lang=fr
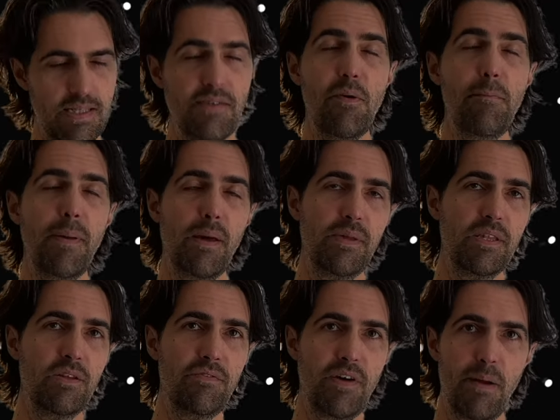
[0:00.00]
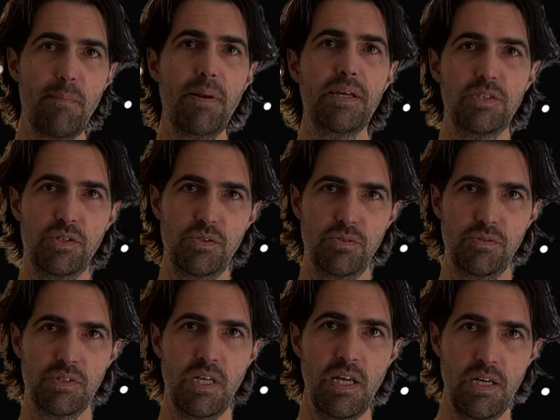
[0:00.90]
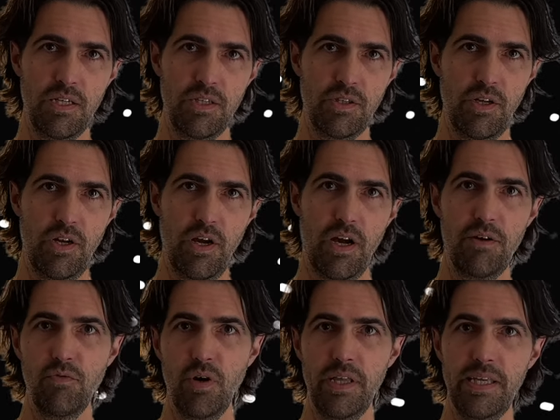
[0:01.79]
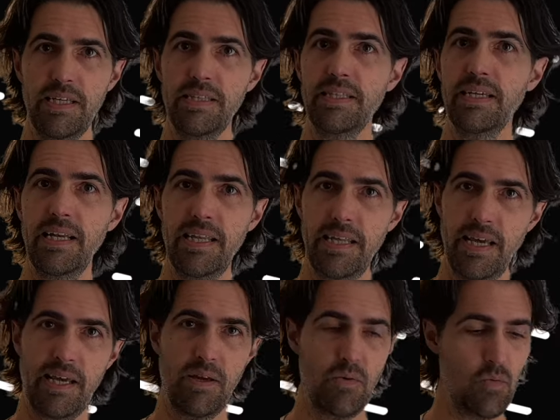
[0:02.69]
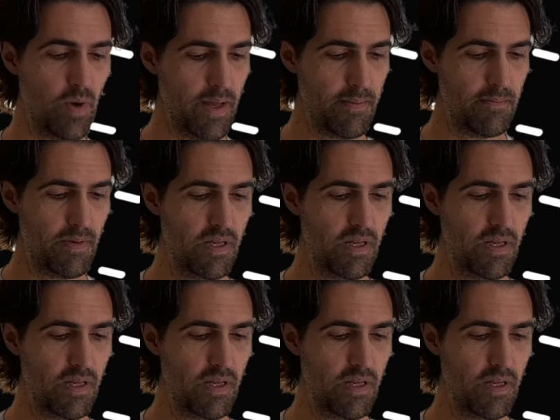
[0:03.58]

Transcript: Ça va me permettre de faire plein de choses, de leur envoyer des liens web,